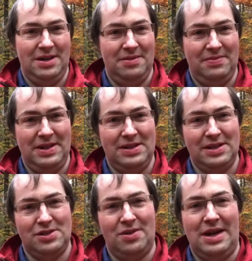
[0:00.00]
wenn
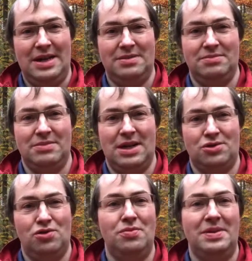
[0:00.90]
jetzt so ein
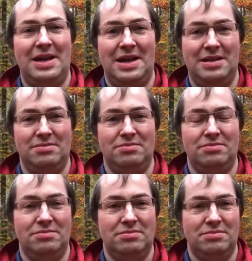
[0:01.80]
Atomkern
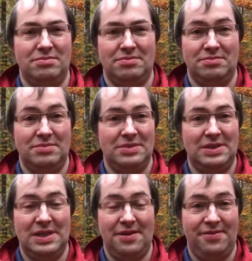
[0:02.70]

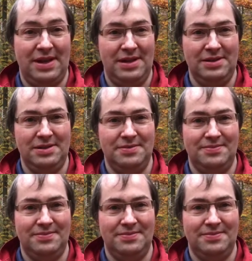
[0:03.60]
zerfällt,